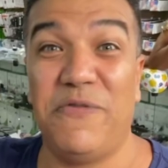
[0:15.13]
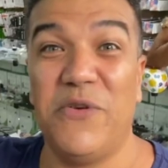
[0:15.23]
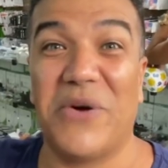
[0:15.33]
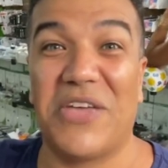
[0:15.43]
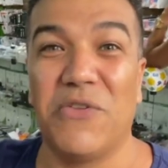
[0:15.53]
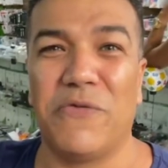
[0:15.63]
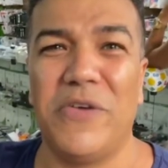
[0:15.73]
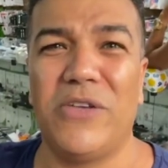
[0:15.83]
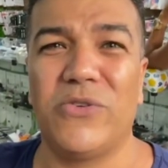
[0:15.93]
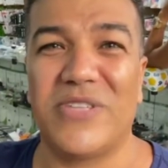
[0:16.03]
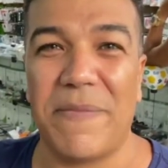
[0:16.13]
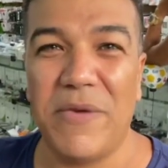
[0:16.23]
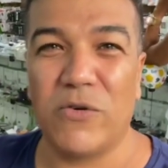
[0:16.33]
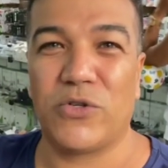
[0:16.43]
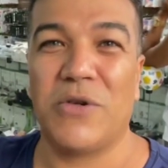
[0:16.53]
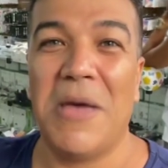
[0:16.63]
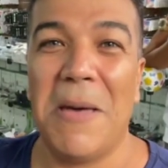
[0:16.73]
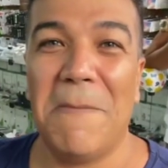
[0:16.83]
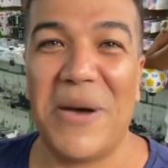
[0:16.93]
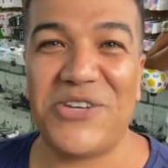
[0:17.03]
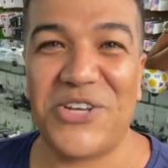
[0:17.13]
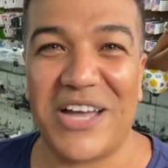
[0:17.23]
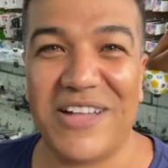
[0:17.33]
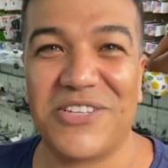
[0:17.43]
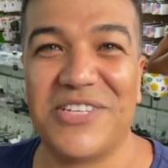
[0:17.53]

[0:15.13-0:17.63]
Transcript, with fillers: viu aqui no vídeo, os amigos mais chegados